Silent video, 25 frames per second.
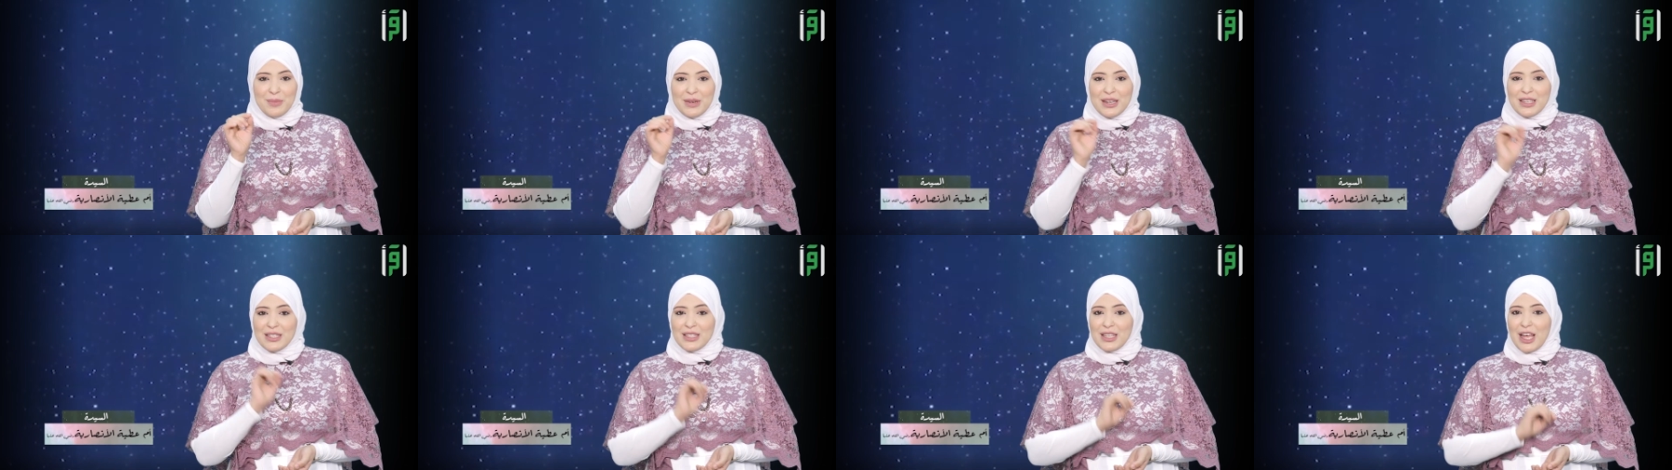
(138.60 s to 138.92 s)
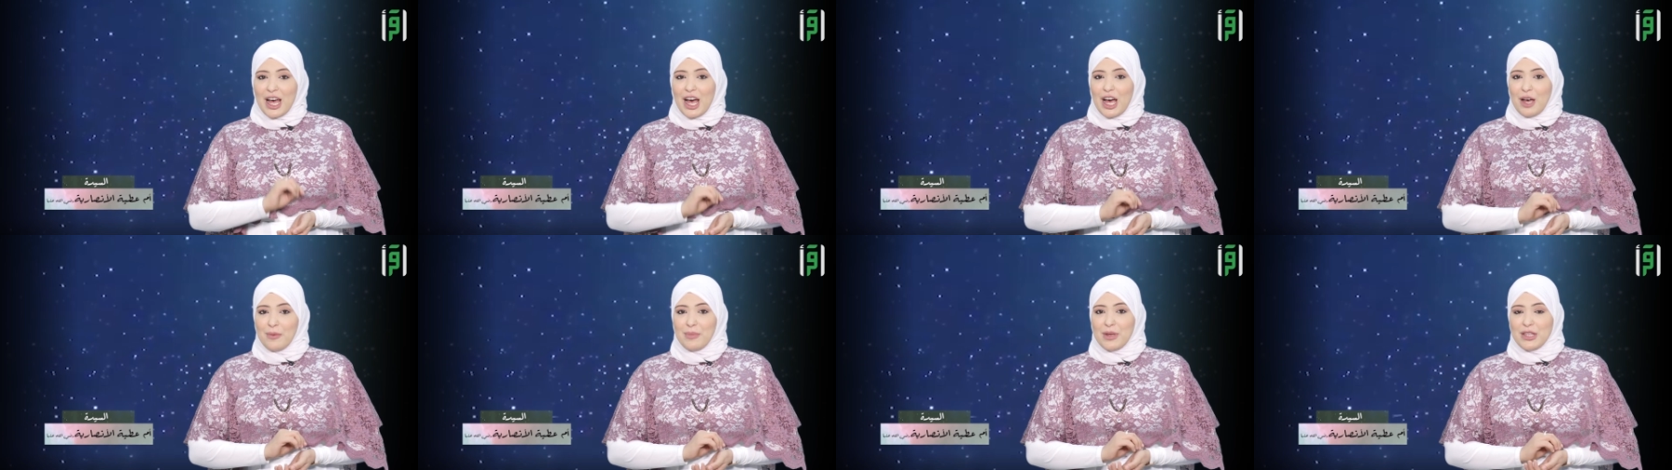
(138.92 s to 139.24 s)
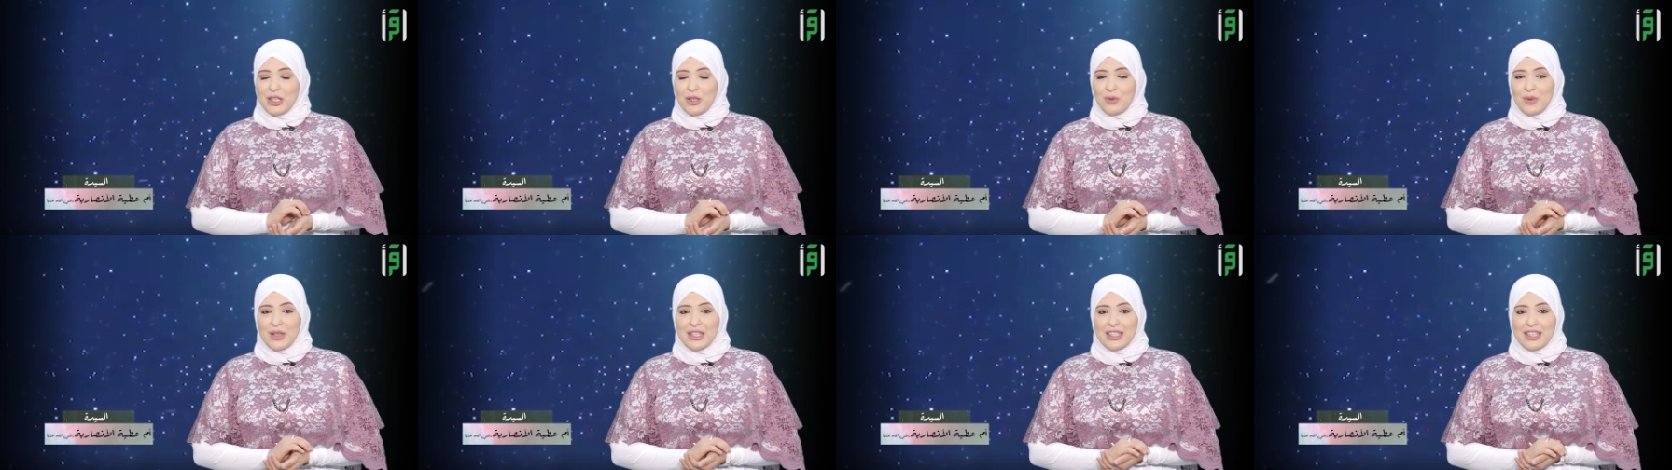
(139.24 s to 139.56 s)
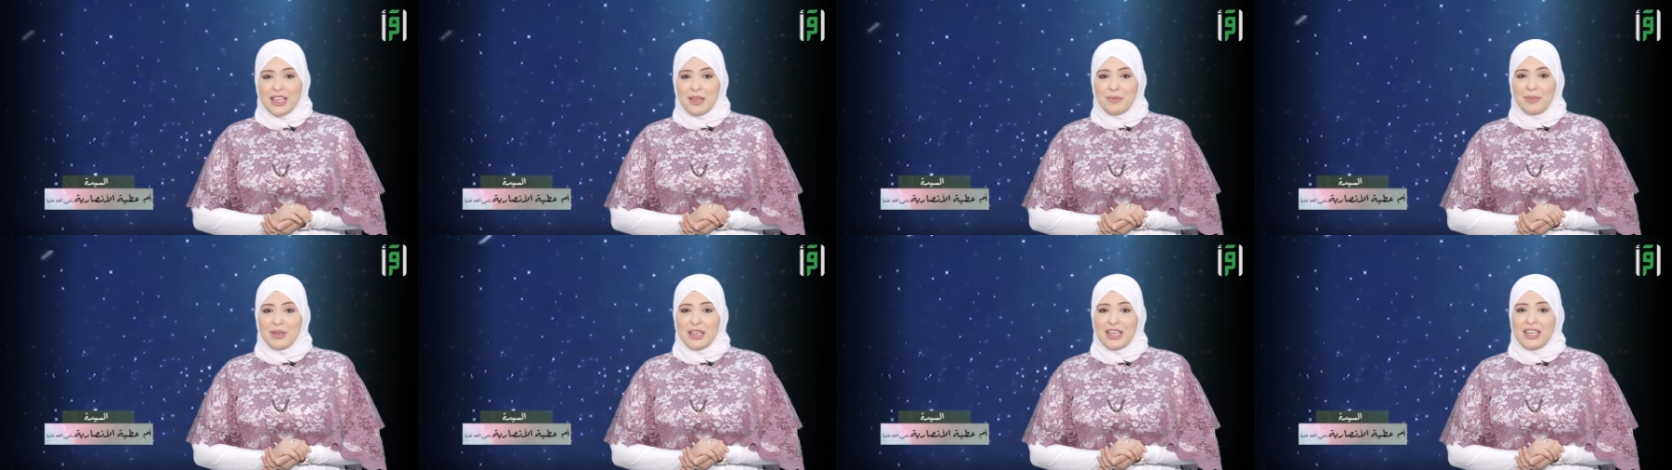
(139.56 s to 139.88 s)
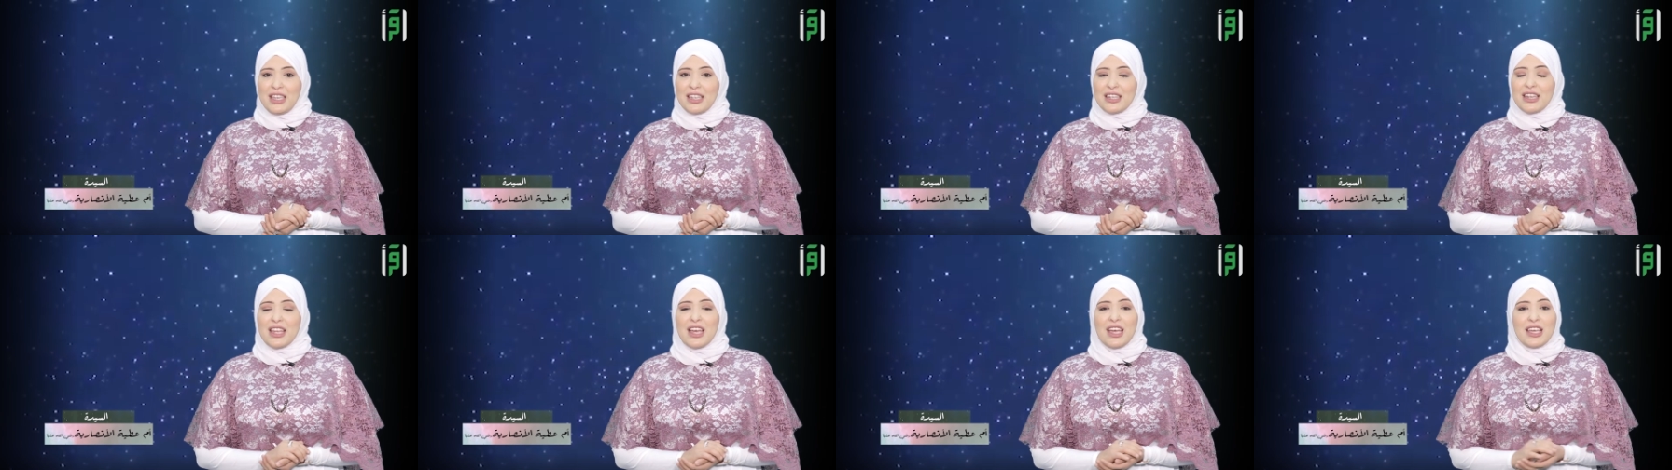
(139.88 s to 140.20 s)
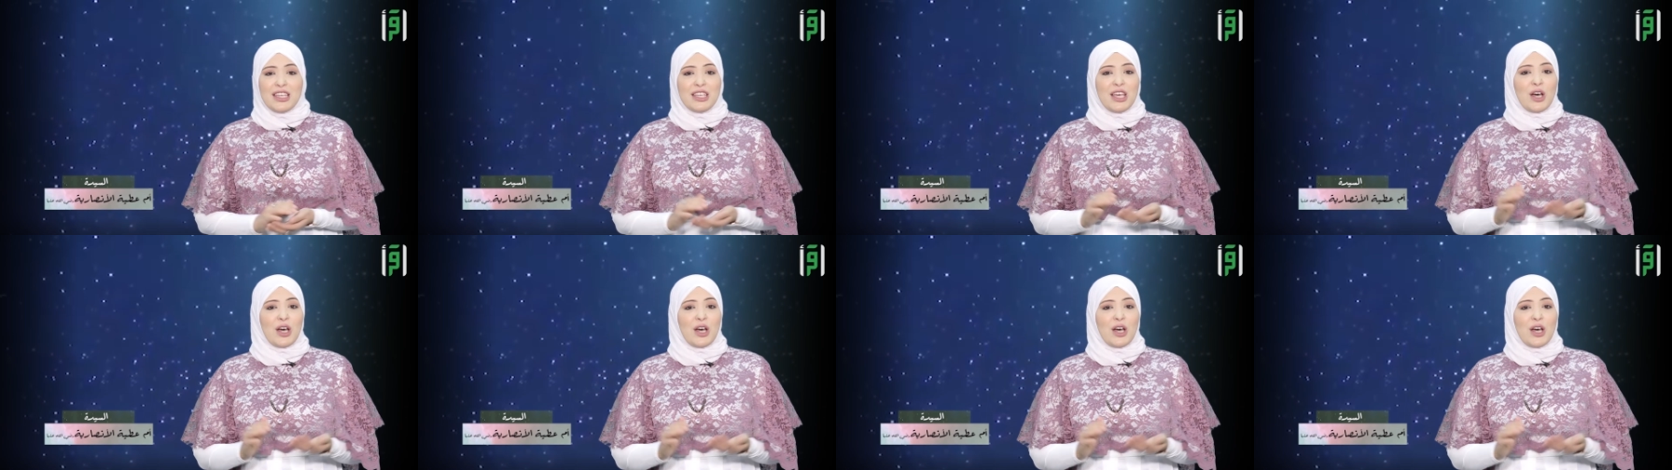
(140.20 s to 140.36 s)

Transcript: من الصحابة والتابعين